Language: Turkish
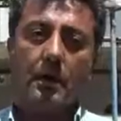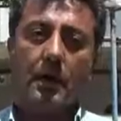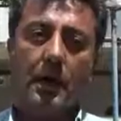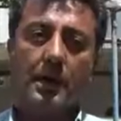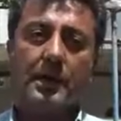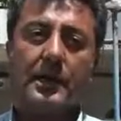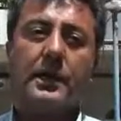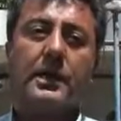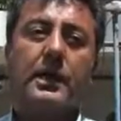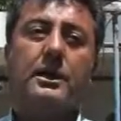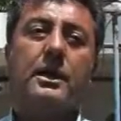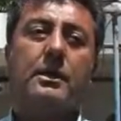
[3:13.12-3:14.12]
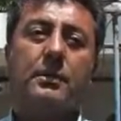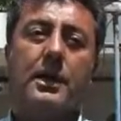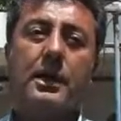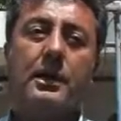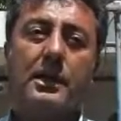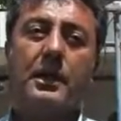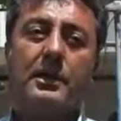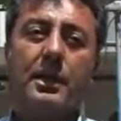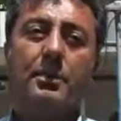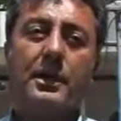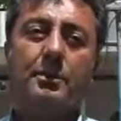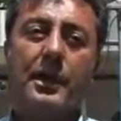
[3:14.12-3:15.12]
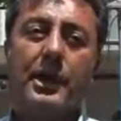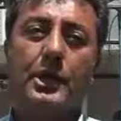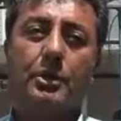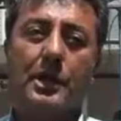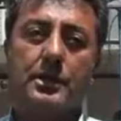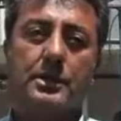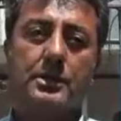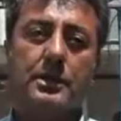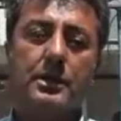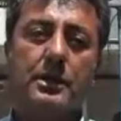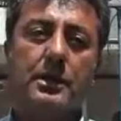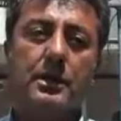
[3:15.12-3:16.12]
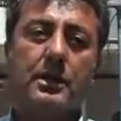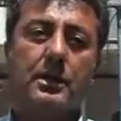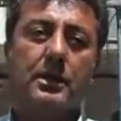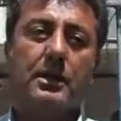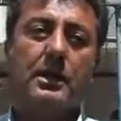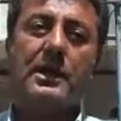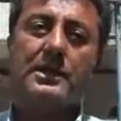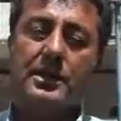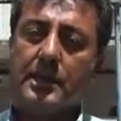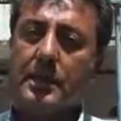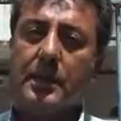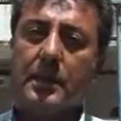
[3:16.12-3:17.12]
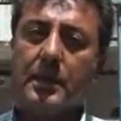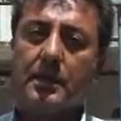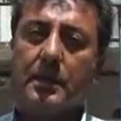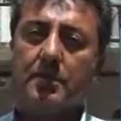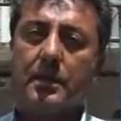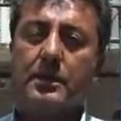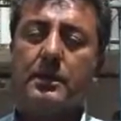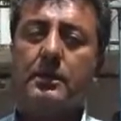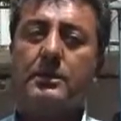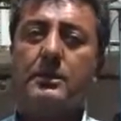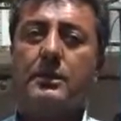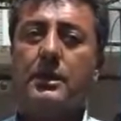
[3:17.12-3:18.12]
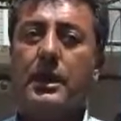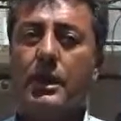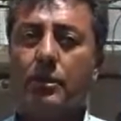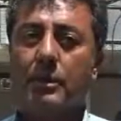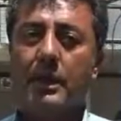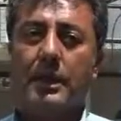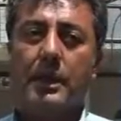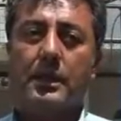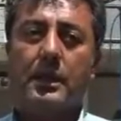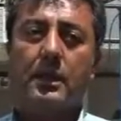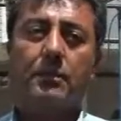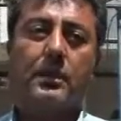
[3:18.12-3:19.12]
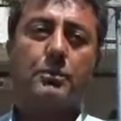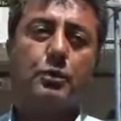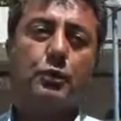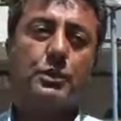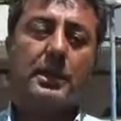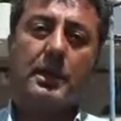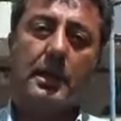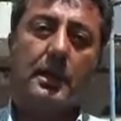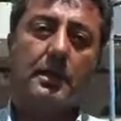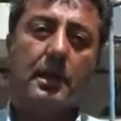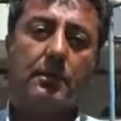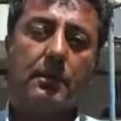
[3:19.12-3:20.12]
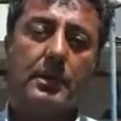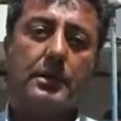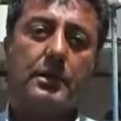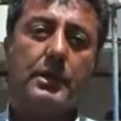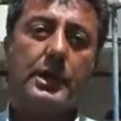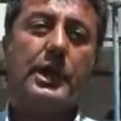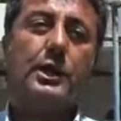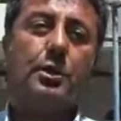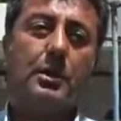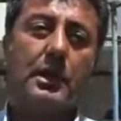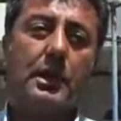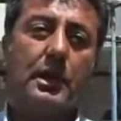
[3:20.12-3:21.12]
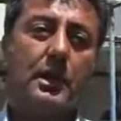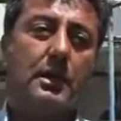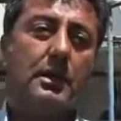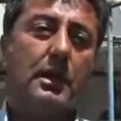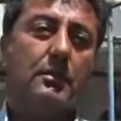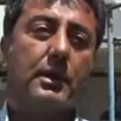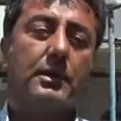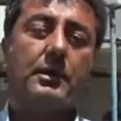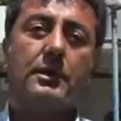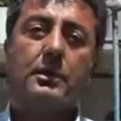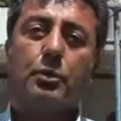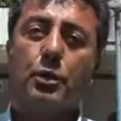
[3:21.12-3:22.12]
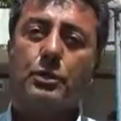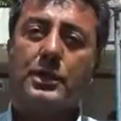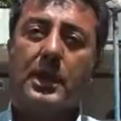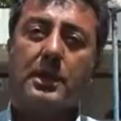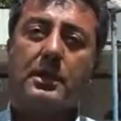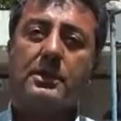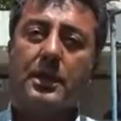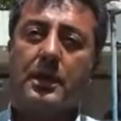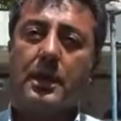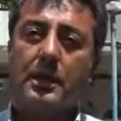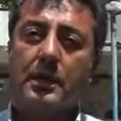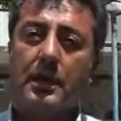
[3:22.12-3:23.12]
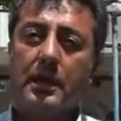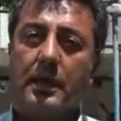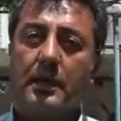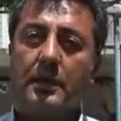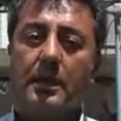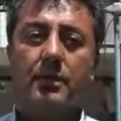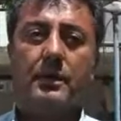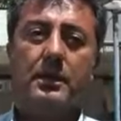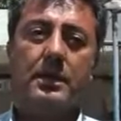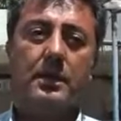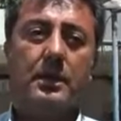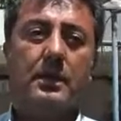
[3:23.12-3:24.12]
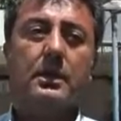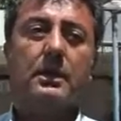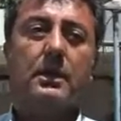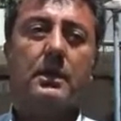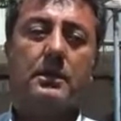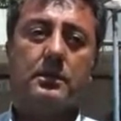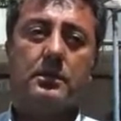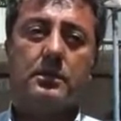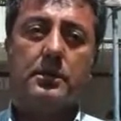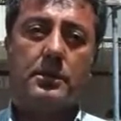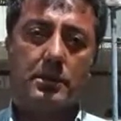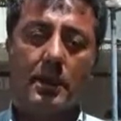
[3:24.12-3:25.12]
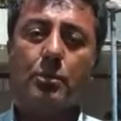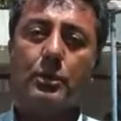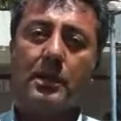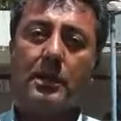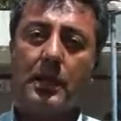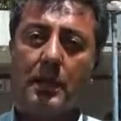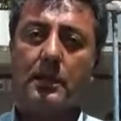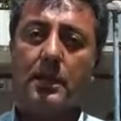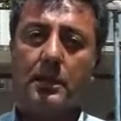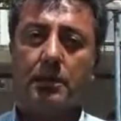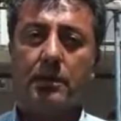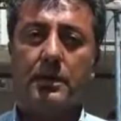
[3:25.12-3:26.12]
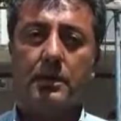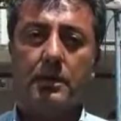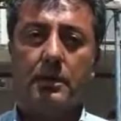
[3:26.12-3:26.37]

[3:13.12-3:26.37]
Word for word: Ankara'dan gelenler var. Ankara'dan hatta bana, beni arıyorlar sık sık. E, Eskişehir'den gelenler var. Yalova'dan gelenler var. Bursa'dan gelenler var. İnegöl'den gelenler var. Kocaeli, Sakarya'dan gelenler var. İstanbul'dan gelenler de var.